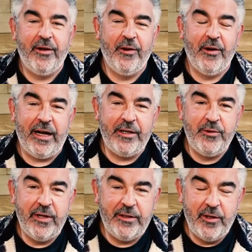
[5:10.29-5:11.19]
euh,
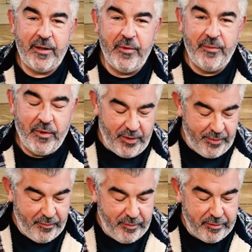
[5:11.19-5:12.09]
annuels de l'abonnement,
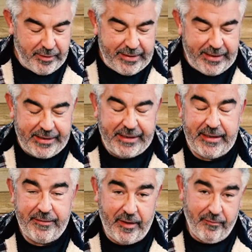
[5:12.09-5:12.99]
vous aurez
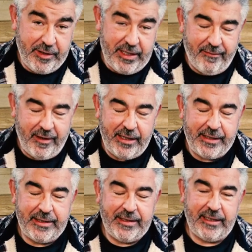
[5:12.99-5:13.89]
accès, enfin vous allez avoir
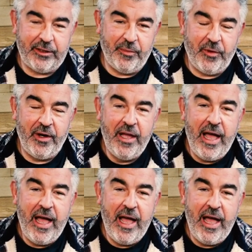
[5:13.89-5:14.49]
accès directement